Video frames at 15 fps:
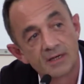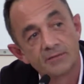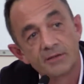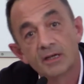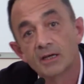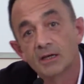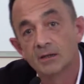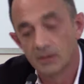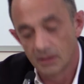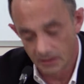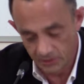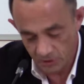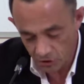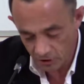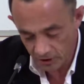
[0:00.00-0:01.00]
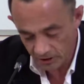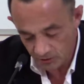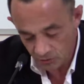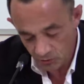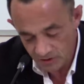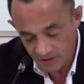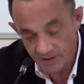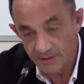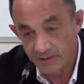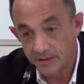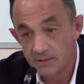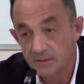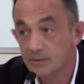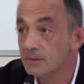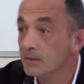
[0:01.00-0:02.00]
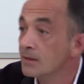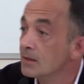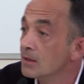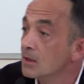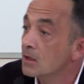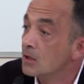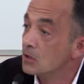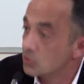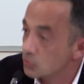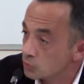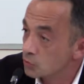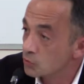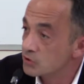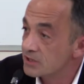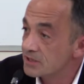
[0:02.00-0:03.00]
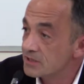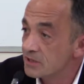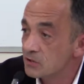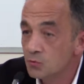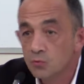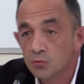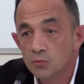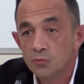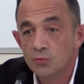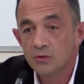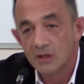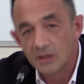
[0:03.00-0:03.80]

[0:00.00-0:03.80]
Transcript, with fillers: avec un, échec dans ses, euh, dans ses études.